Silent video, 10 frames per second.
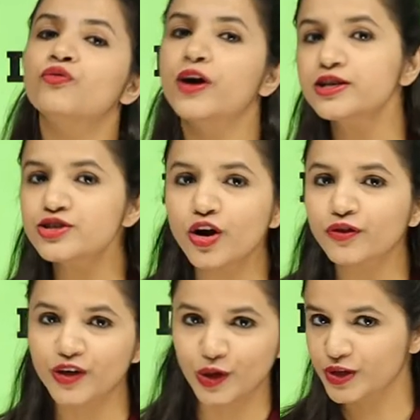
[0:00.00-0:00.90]
वन शॉट
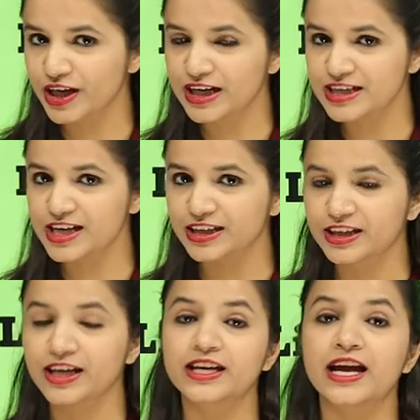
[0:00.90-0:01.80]
वीडियो देखना
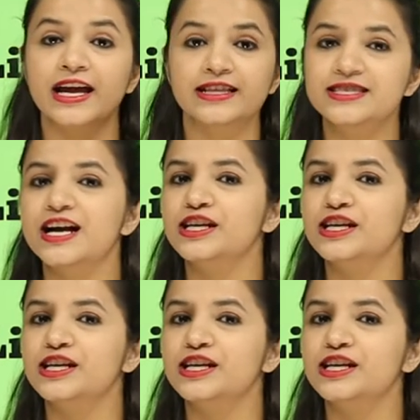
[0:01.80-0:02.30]
चाहते हैं या एन